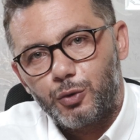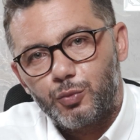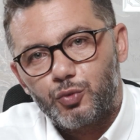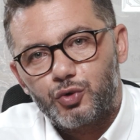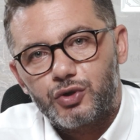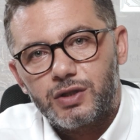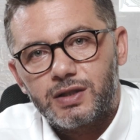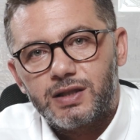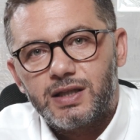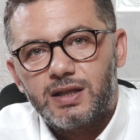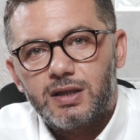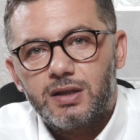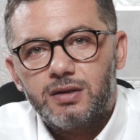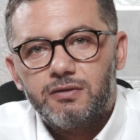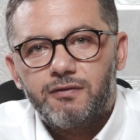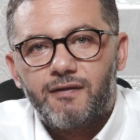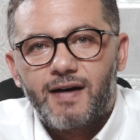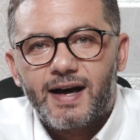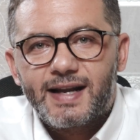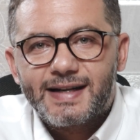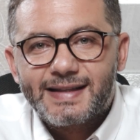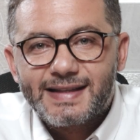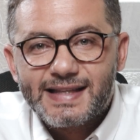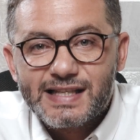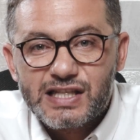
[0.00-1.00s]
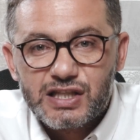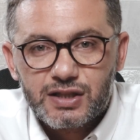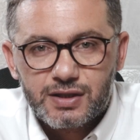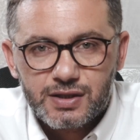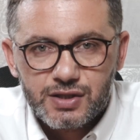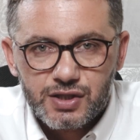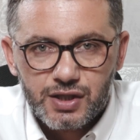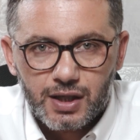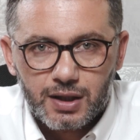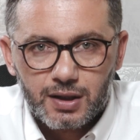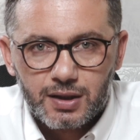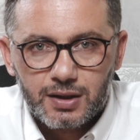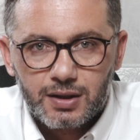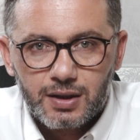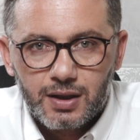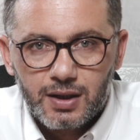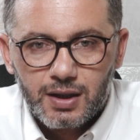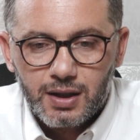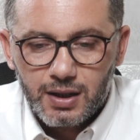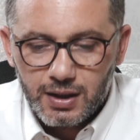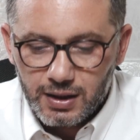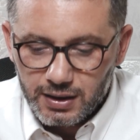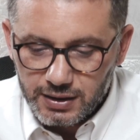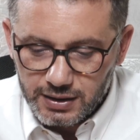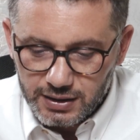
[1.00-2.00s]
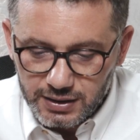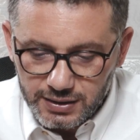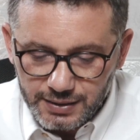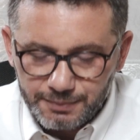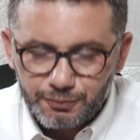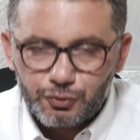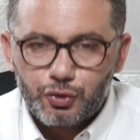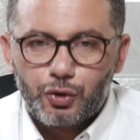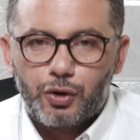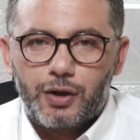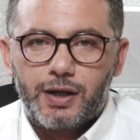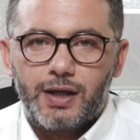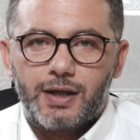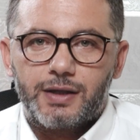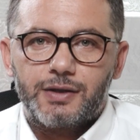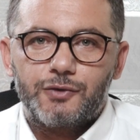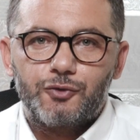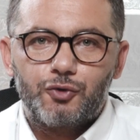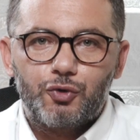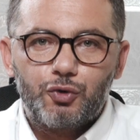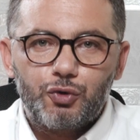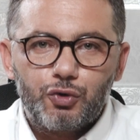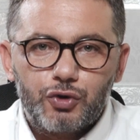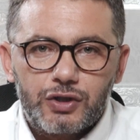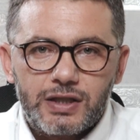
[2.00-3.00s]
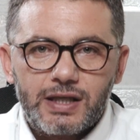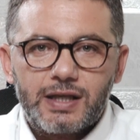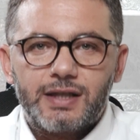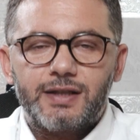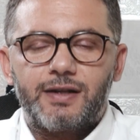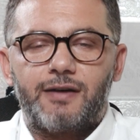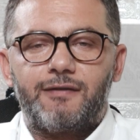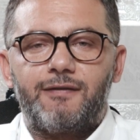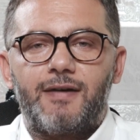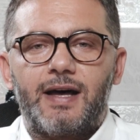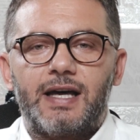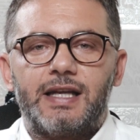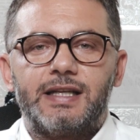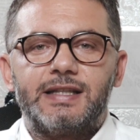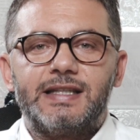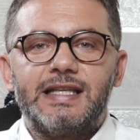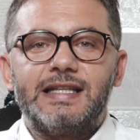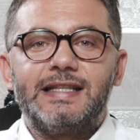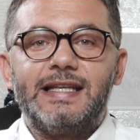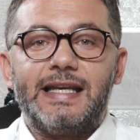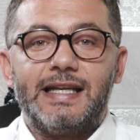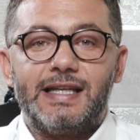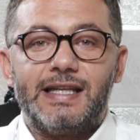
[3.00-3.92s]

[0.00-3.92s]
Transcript: da önümüzdeki yıl vergi çıkacak. Kriptoya Türkiye'de vergi